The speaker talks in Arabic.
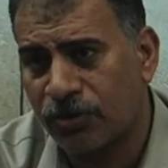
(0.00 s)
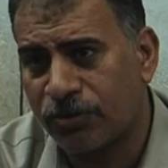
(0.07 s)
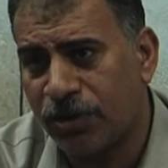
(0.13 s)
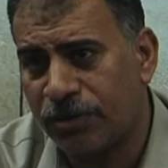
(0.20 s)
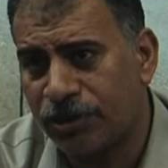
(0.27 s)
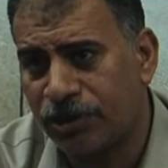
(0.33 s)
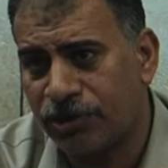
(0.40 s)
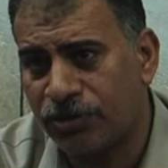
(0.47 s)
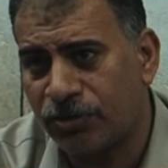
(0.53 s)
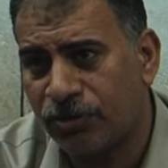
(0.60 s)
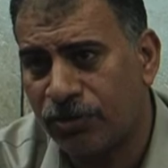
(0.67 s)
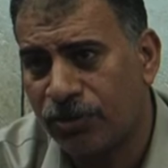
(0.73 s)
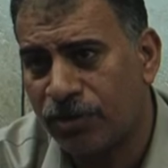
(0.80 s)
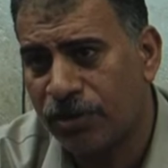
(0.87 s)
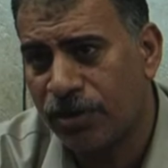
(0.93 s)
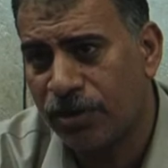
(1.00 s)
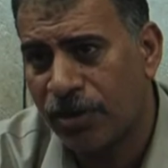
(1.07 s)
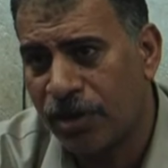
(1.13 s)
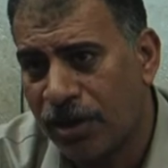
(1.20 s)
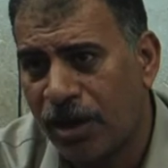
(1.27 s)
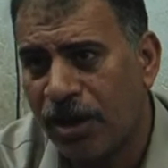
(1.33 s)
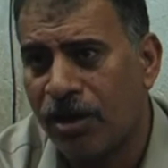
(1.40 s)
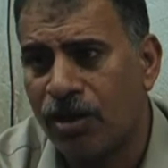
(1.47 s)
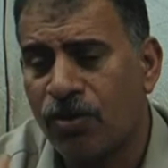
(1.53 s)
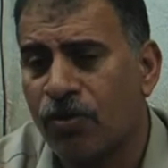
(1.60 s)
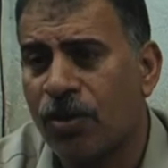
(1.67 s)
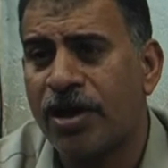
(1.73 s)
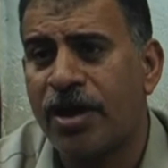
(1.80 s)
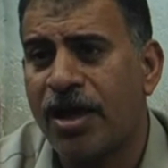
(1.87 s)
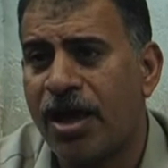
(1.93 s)
عمال مشوا ها
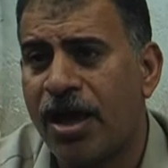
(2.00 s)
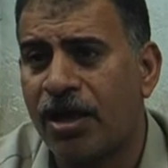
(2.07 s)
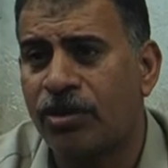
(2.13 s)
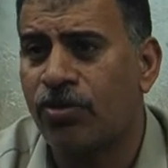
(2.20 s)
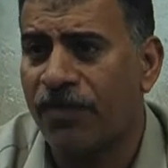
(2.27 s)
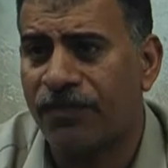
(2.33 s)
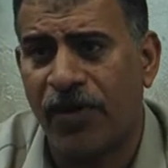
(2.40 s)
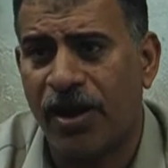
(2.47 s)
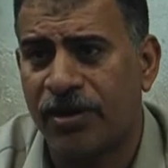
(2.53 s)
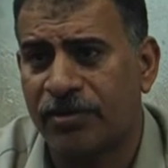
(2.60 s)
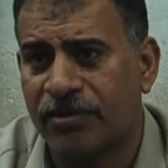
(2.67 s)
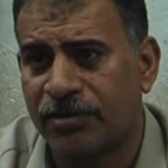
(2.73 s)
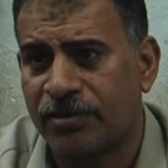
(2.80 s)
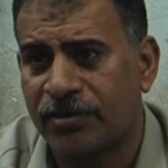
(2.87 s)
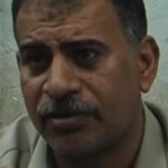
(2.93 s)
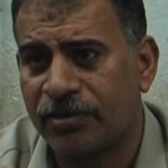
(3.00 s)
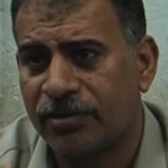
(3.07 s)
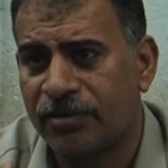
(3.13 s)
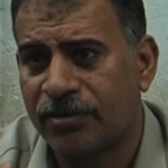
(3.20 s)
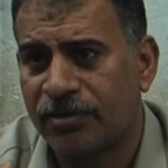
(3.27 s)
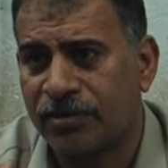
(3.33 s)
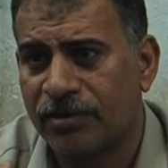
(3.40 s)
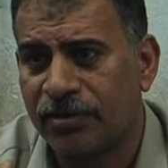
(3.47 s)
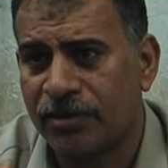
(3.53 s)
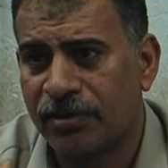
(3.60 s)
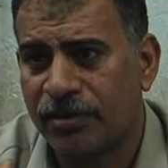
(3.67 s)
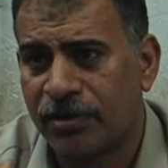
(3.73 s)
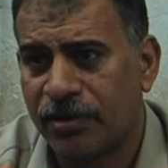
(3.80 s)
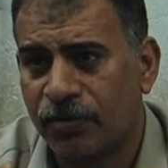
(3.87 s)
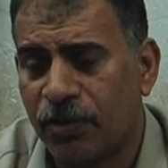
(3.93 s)
وأنا قاعد وقفلت
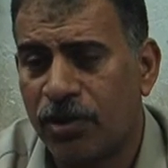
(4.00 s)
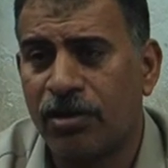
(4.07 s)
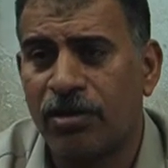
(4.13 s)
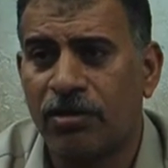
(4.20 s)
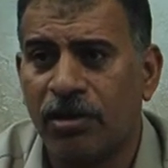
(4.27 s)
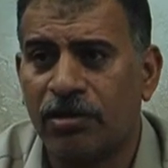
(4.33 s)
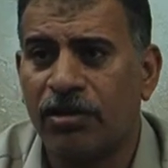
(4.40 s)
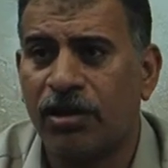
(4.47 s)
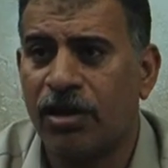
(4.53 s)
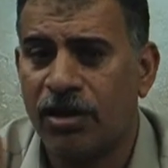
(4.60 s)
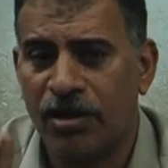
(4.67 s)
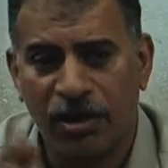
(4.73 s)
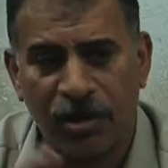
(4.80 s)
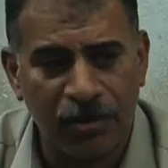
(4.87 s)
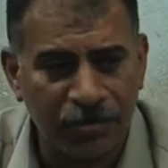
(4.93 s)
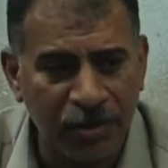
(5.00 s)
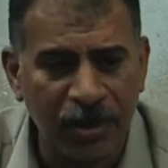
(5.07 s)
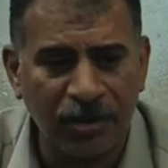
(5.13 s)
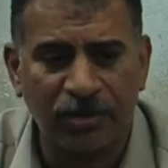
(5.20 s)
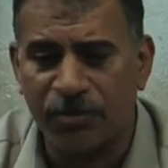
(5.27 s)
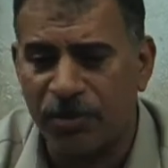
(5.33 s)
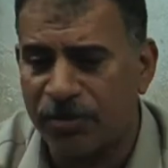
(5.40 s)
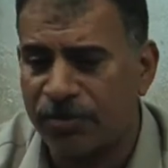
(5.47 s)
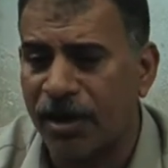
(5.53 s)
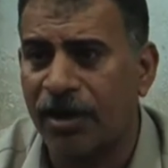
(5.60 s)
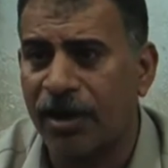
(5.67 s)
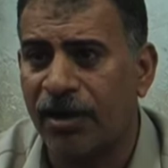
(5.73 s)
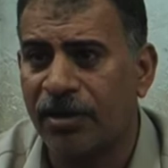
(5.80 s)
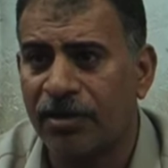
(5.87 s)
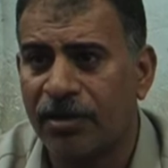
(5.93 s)
وأنا النهاردة بعت من
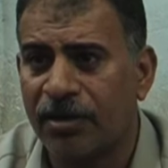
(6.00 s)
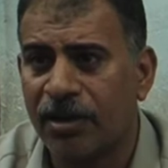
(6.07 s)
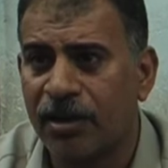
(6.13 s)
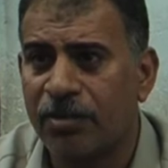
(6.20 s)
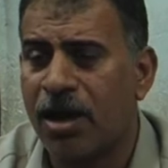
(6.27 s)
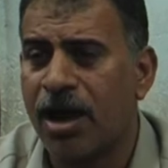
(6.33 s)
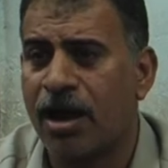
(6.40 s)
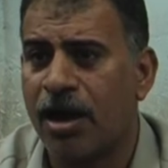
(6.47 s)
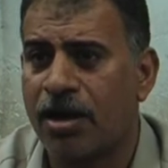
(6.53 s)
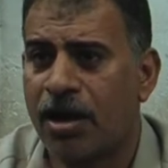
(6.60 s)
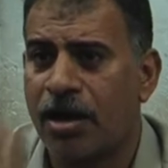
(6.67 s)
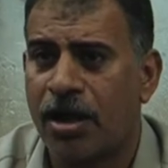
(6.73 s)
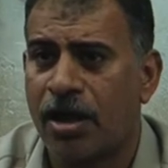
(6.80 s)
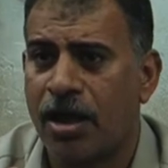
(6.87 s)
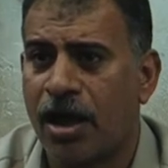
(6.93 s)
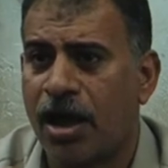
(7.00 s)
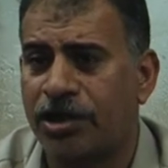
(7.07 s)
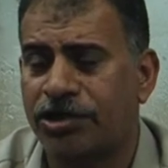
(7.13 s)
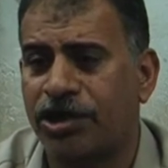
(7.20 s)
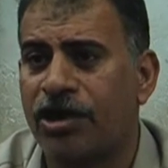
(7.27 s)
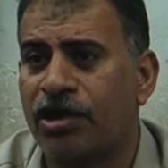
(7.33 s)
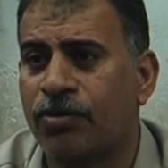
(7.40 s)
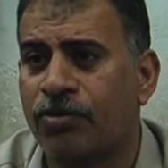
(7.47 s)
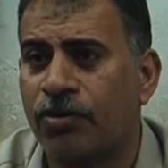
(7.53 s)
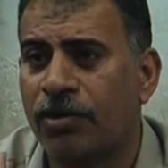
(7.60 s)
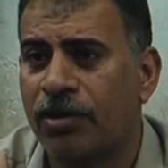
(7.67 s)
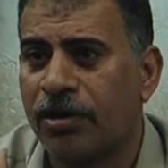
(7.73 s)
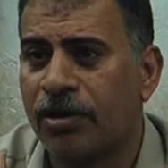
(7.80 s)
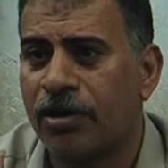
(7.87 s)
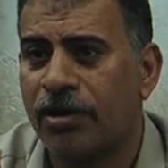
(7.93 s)
المكن مكنة عشان آكل
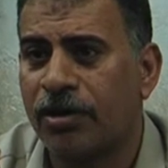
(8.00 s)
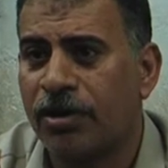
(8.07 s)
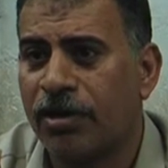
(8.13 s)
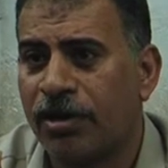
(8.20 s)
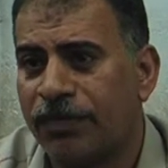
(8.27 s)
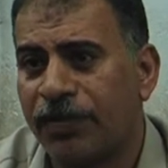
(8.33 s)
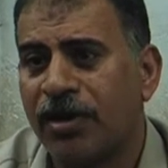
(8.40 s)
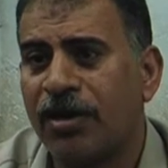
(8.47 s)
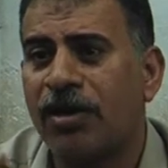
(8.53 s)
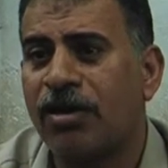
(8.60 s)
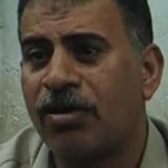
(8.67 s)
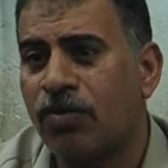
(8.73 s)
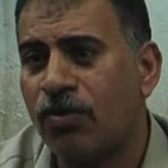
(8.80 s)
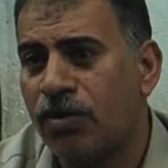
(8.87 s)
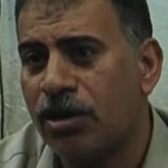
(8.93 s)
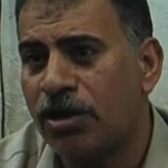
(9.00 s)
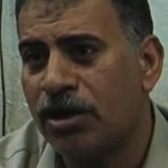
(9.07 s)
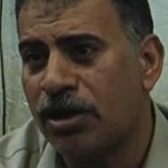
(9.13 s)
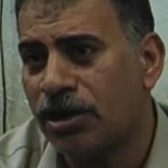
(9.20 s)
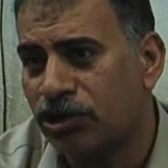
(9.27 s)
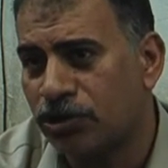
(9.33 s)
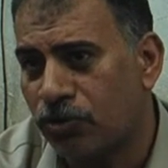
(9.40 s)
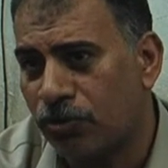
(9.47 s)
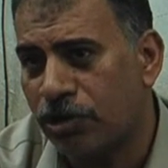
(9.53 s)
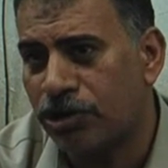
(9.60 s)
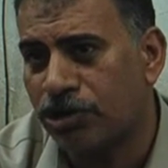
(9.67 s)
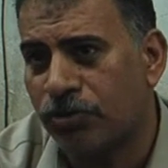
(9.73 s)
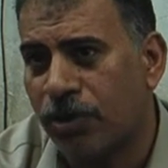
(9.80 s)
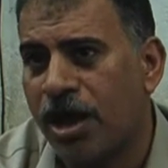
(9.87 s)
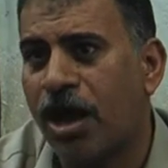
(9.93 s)
فانا كل كل
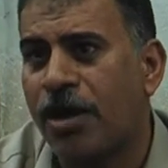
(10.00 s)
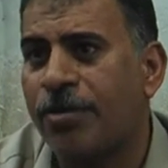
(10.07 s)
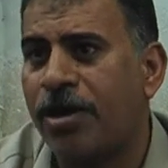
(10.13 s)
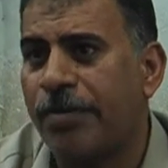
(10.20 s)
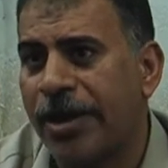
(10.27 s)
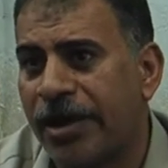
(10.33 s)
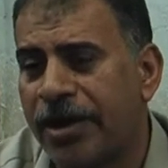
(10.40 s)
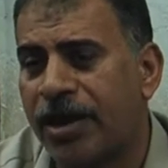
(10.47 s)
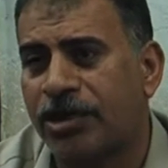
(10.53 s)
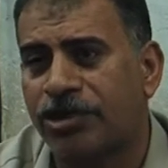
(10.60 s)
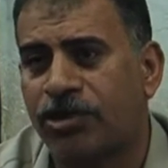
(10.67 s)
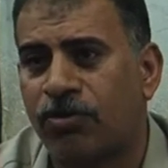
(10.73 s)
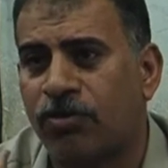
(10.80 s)
شويه هبيع اماكن عشان